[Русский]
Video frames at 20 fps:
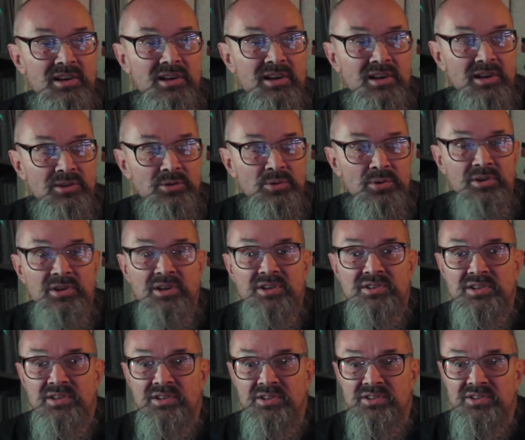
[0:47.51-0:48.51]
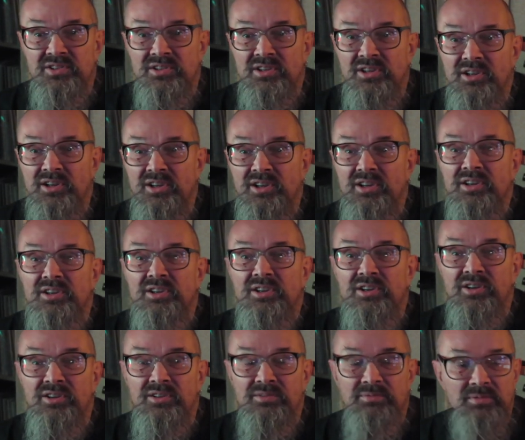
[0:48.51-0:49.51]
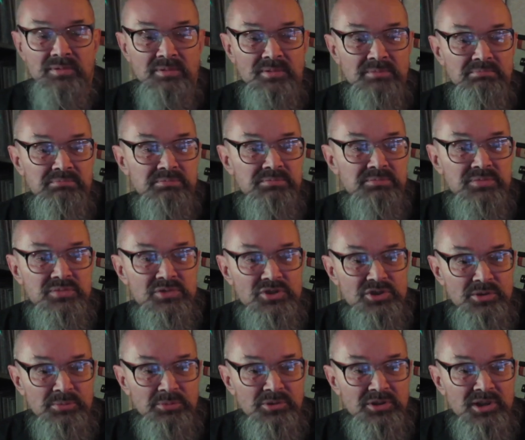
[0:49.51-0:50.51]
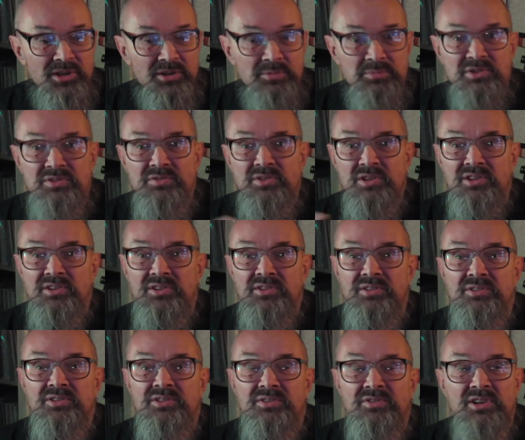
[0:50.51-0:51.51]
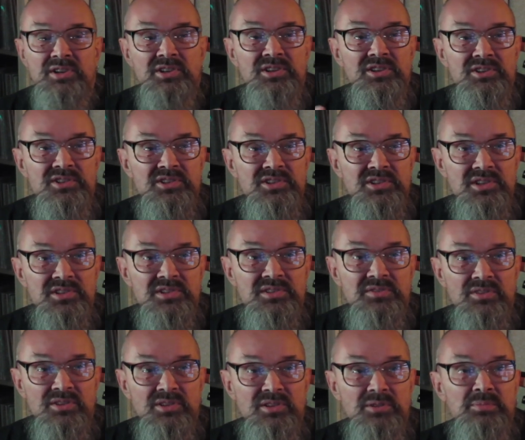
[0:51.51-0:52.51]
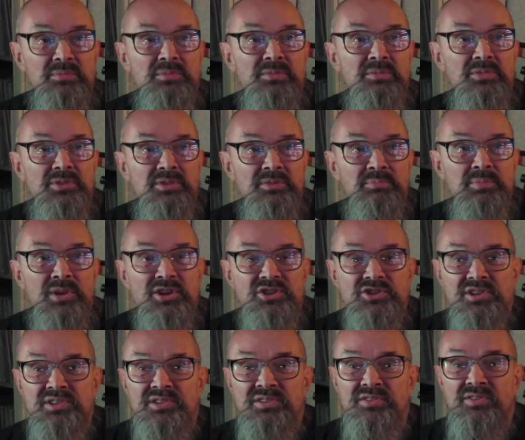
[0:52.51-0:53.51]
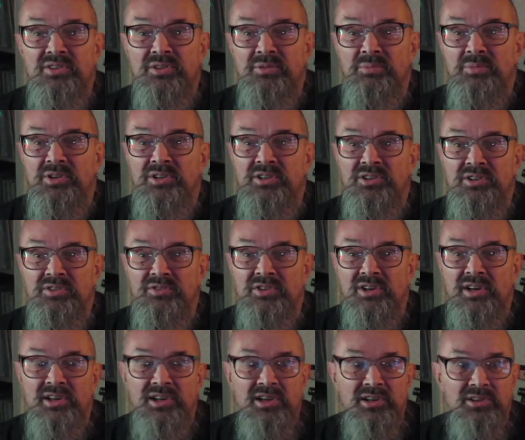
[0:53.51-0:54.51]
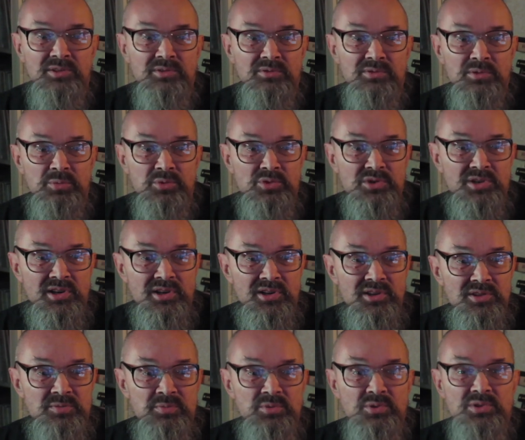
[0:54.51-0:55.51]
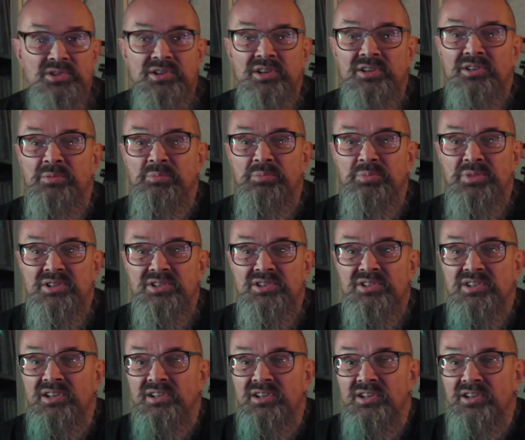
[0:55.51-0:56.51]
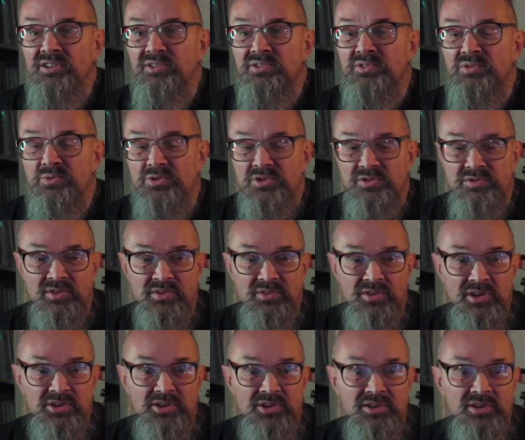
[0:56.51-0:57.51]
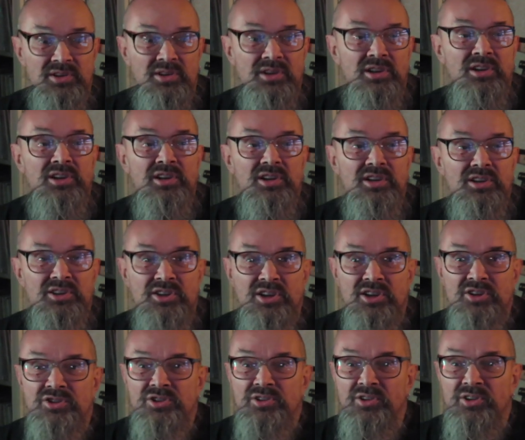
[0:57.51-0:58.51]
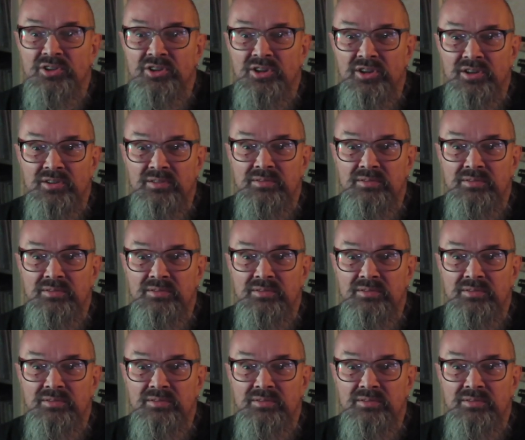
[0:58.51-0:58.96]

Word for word: которая казалась чем-то таким сверх, сверхъестественным, и божественным и невероятным, выпускает спустя там, 50 лет существования неожиданно